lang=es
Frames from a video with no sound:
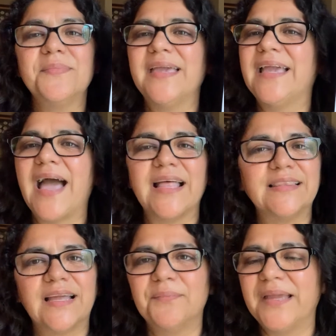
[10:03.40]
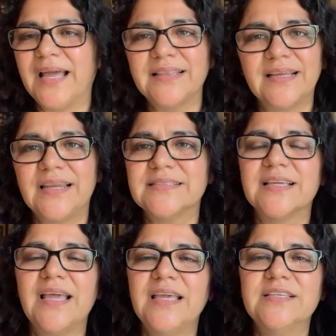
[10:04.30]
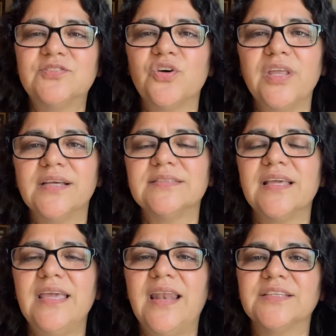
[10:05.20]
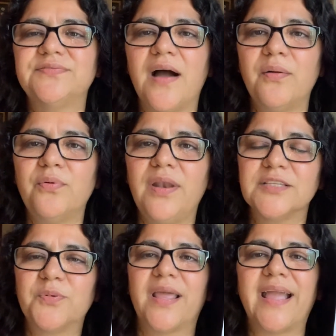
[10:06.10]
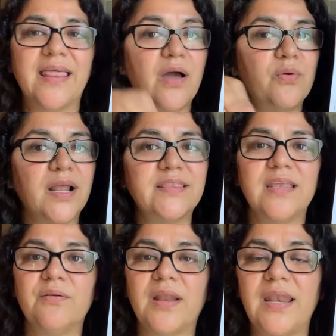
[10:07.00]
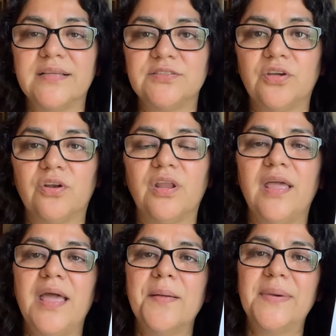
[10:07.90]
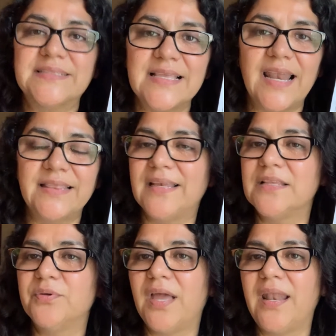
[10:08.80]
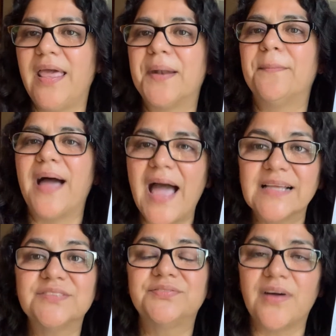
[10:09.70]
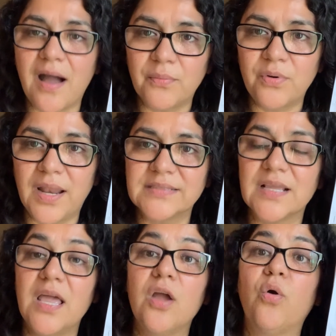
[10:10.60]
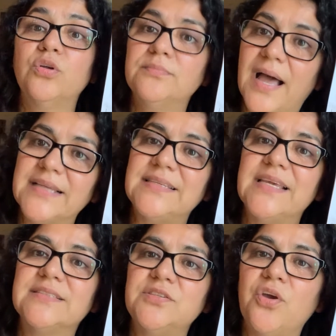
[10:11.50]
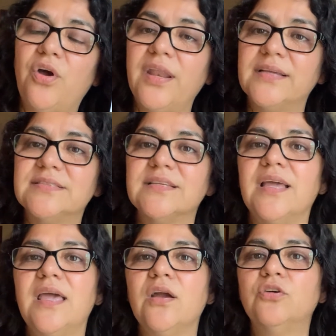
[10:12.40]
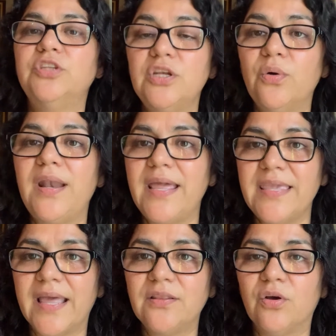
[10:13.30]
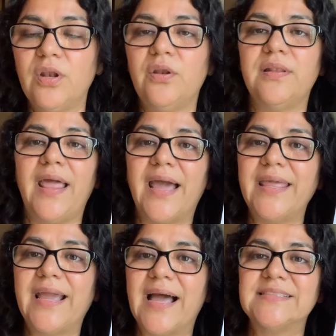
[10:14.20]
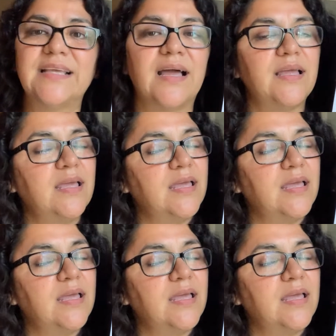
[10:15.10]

me encantan, me encantan las historias y las fábulas, porque cada una tiene una lección. Más adelante les voy a leer más fábulas con más lecciones. Continúen leyendo, lean en casa,